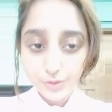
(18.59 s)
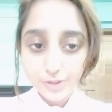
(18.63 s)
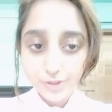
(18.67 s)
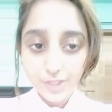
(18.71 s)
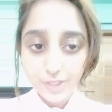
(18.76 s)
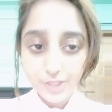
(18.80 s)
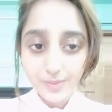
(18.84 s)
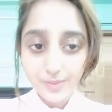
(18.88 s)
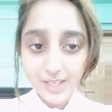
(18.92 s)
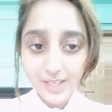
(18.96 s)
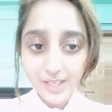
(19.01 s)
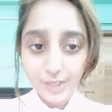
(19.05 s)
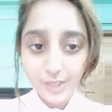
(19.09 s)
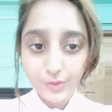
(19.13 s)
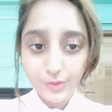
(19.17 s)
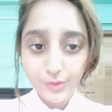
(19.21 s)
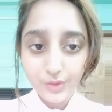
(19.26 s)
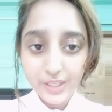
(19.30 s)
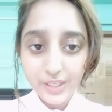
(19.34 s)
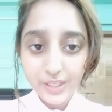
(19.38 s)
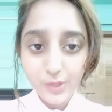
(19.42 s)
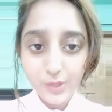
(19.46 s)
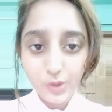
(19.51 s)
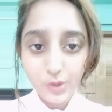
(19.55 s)
করতে হবে কারণ
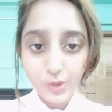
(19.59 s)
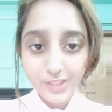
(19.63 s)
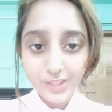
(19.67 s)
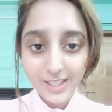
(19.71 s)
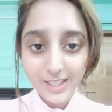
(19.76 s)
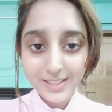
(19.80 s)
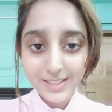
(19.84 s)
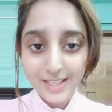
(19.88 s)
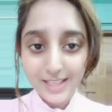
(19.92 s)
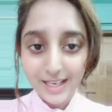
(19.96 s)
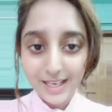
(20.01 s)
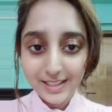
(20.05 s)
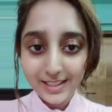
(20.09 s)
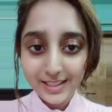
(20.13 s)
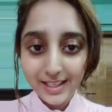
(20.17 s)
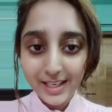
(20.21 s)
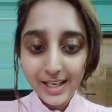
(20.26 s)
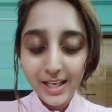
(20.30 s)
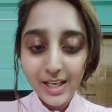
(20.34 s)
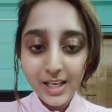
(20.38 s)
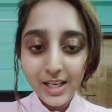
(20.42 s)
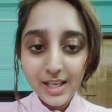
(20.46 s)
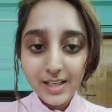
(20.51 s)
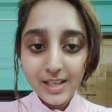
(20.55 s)
ওই রোদটা থাকে